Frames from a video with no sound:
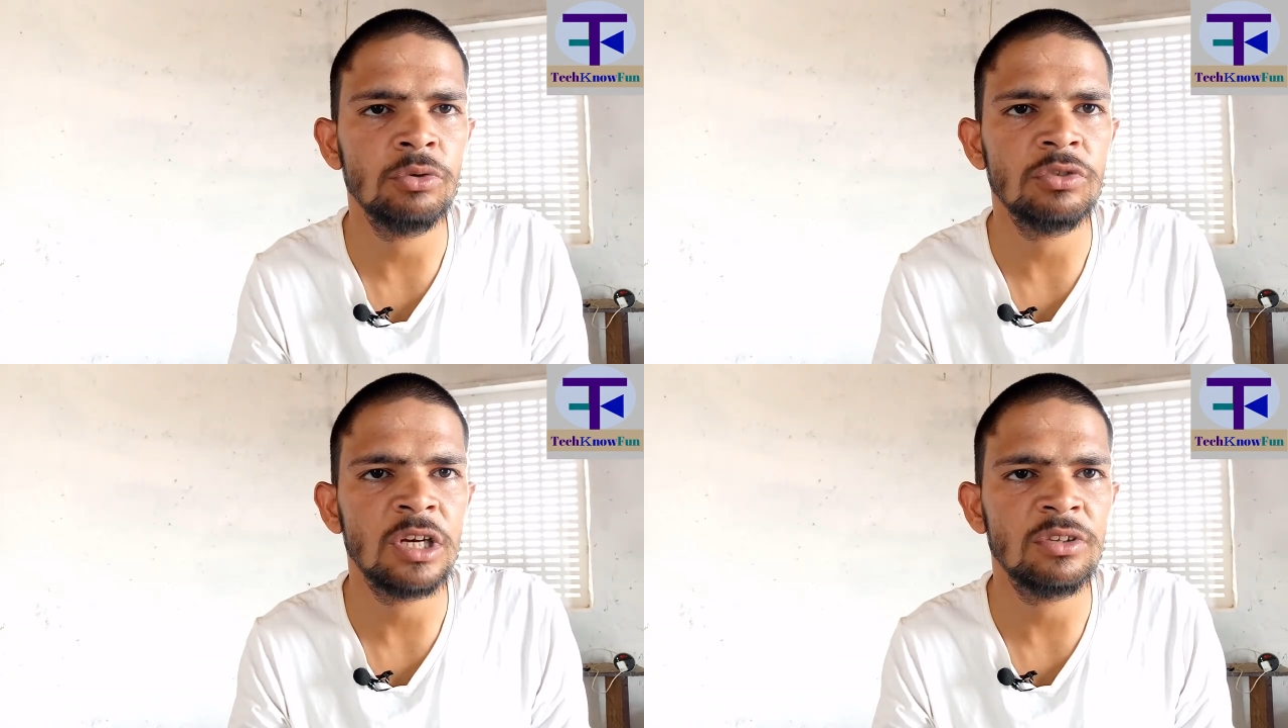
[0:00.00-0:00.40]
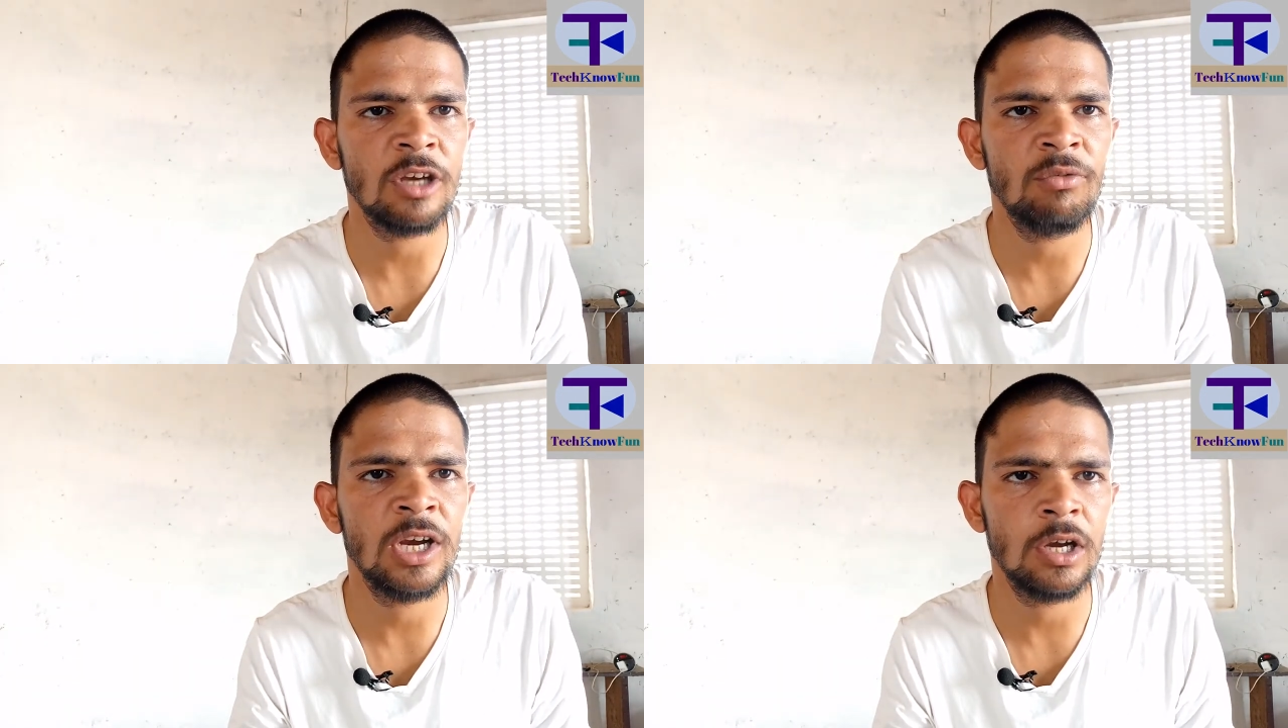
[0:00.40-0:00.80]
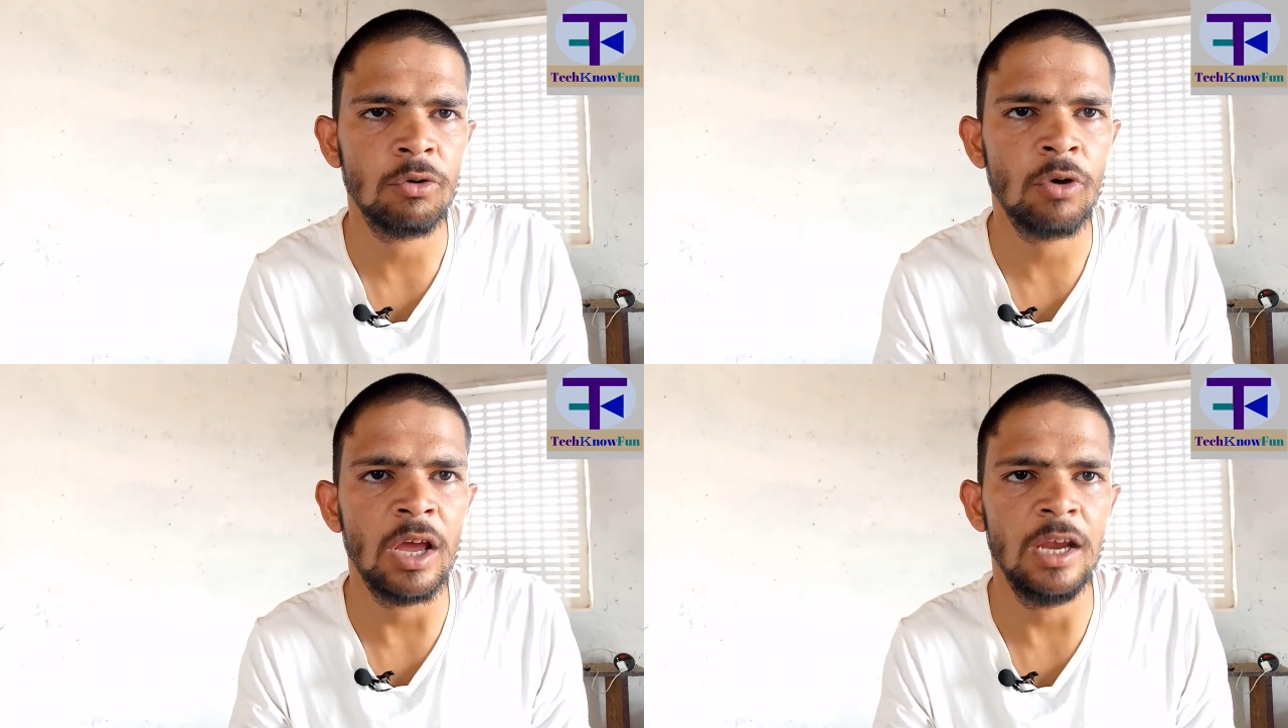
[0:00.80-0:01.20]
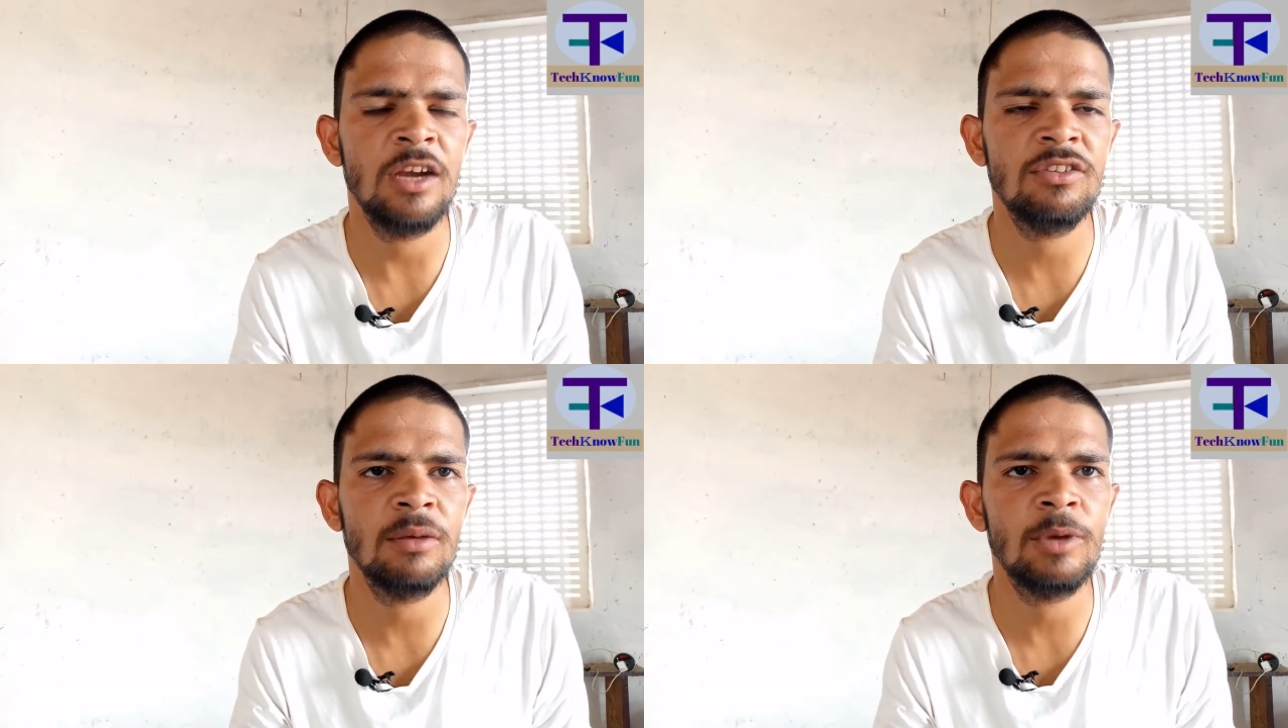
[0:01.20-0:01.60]
दूसरा इसका वेरिएंट होगा
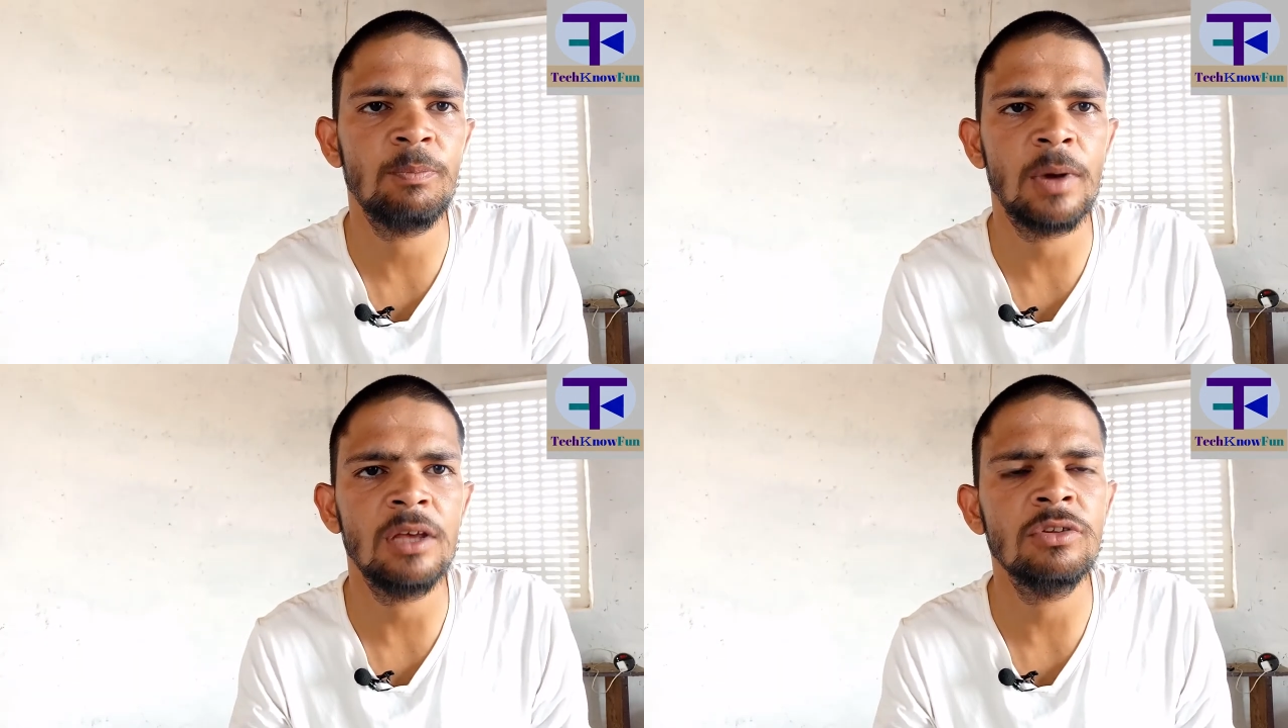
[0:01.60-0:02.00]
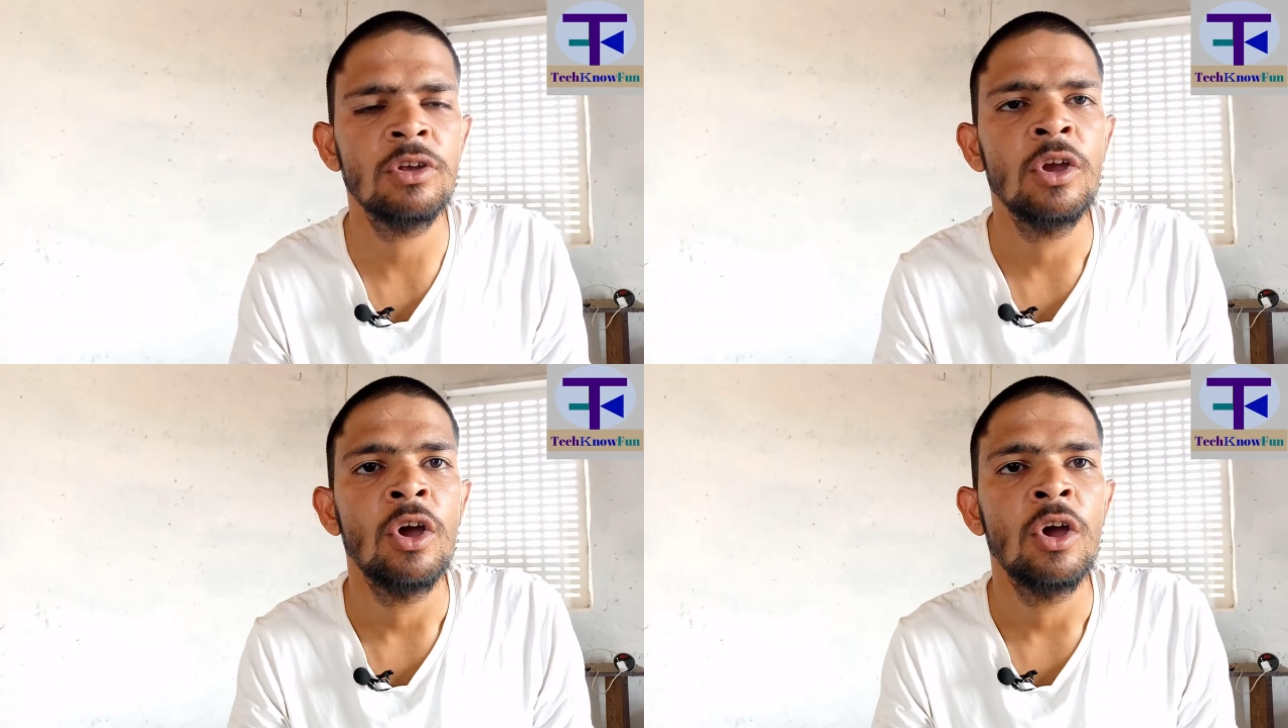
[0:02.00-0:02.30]
एट जी बी प्लस